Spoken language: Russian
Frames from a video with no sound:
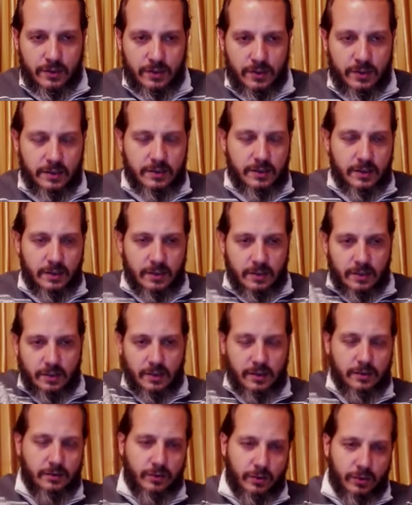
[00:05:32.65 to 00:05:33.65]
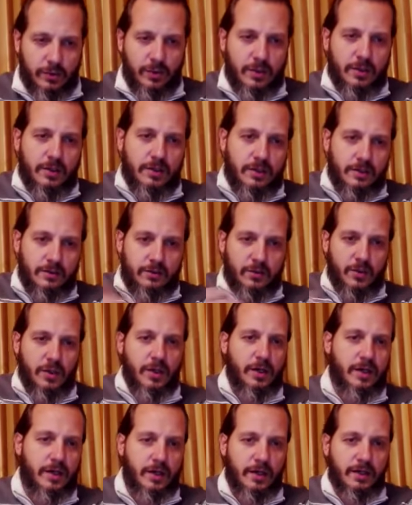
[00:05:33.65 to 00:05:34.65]
Я открыла окно, его
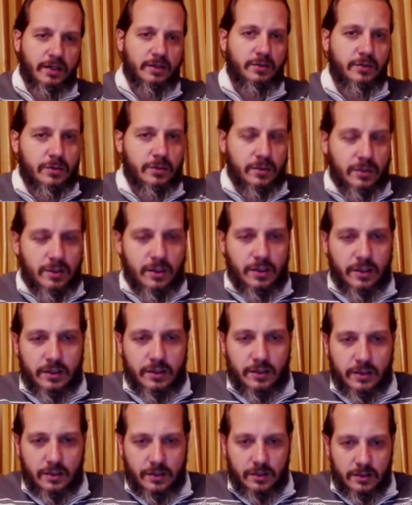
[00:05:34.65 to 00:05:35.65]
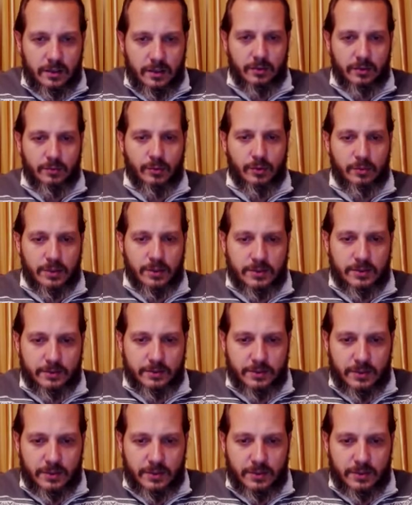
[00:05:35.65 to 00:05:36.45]
окликнула и таким образом,